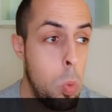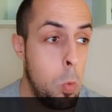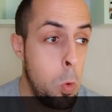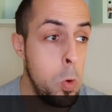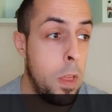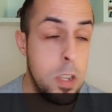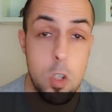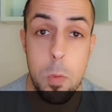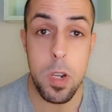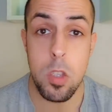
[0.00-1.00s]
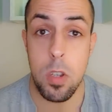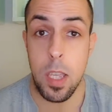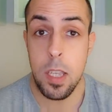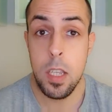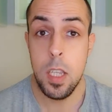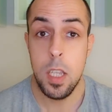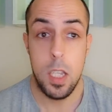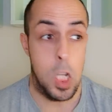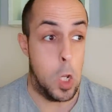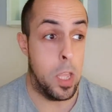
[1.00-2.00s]
uno ha descubierto que
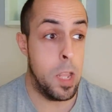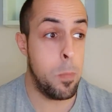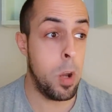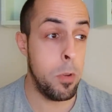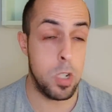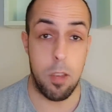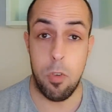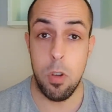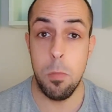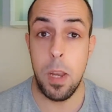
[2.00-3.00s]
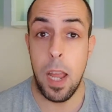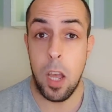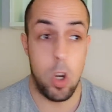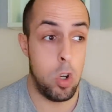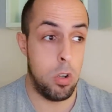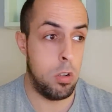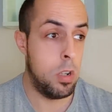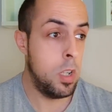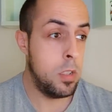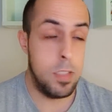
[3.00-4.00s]
lo de ayer poco menos que fue un
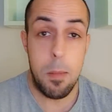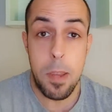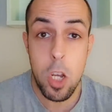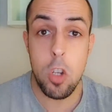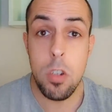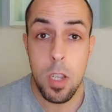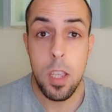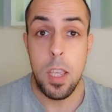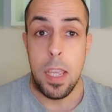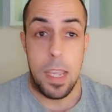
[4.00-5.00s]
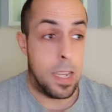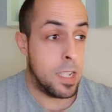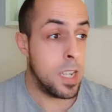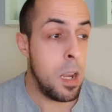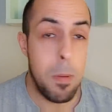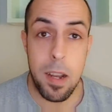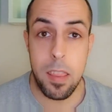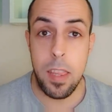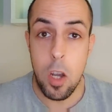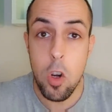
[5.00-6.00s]
milagro divino y que es que el
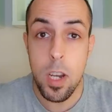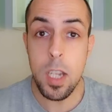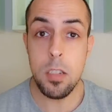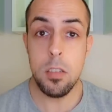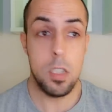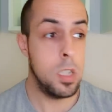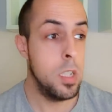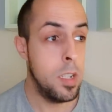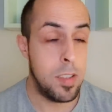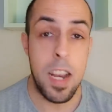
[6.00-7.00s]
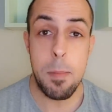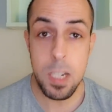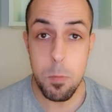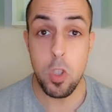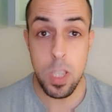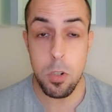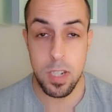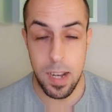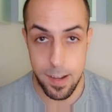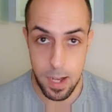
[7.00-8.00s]
Barcelona tiene más motivos
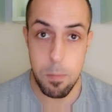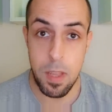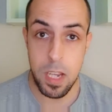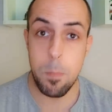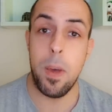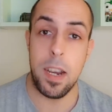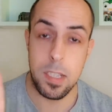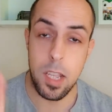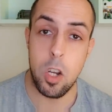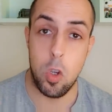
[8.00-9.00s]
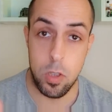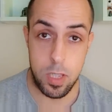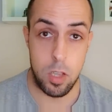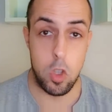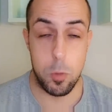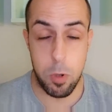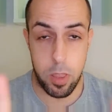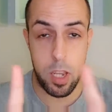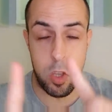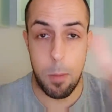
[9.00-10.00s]
que el Real Madrid para estar contentos. Por
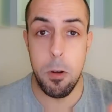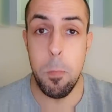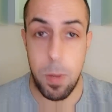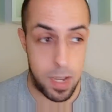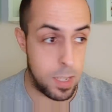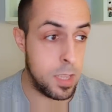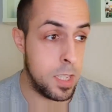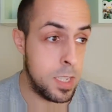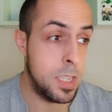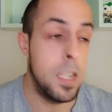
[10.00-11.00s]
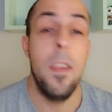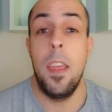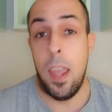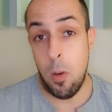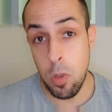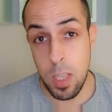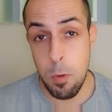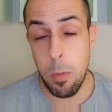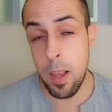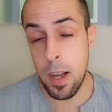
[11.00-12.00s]
cierto, abro un paréntesis. El
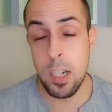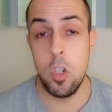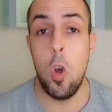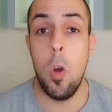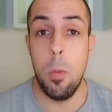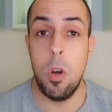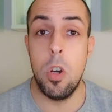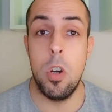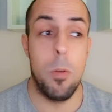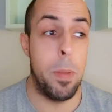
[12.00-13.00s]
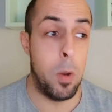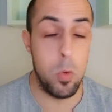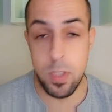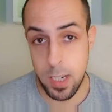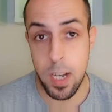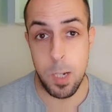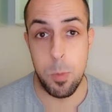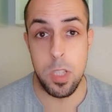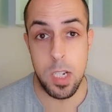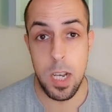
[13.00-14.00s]
último viernes no hubo preguntas y
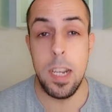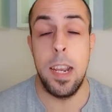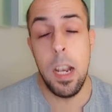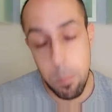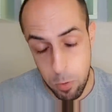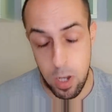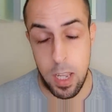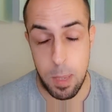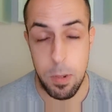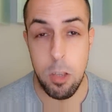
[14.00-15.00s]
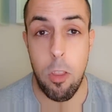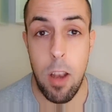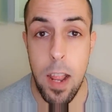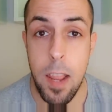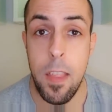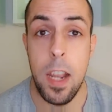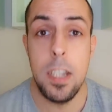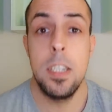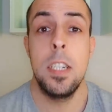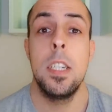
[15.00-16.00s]
respuestas en el canal por el nacimiento de la heredera,